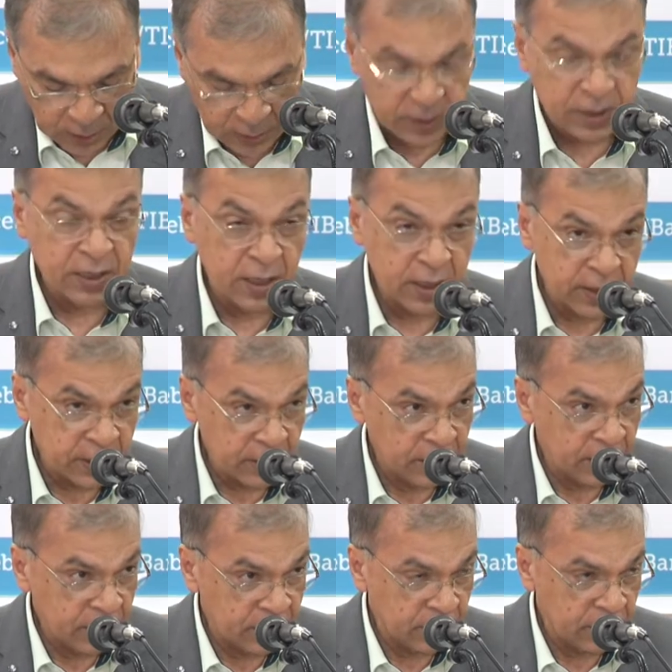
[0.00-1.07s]

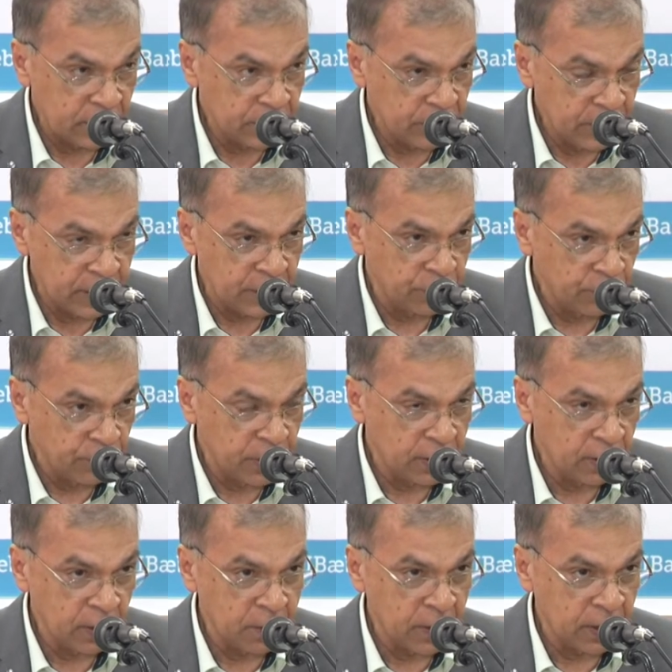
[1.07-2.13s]
ডিজিটাইজেশন যেটা শুরু
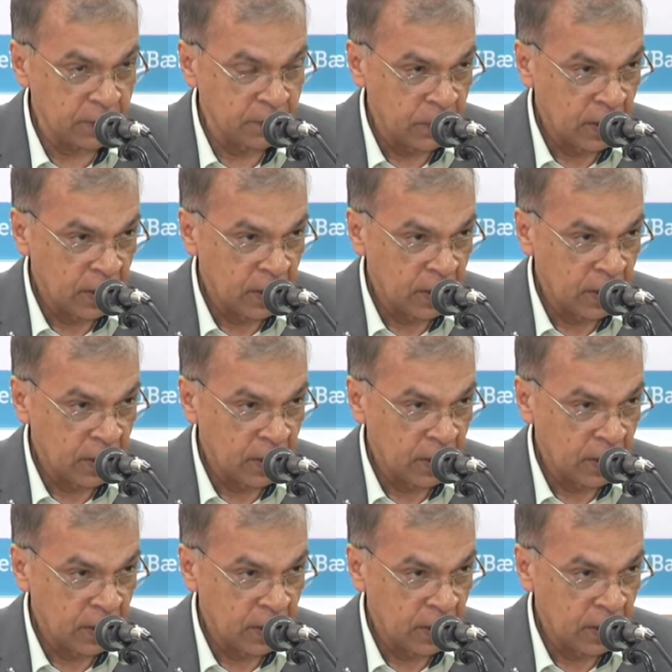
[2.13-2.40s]
হয়েছিল বা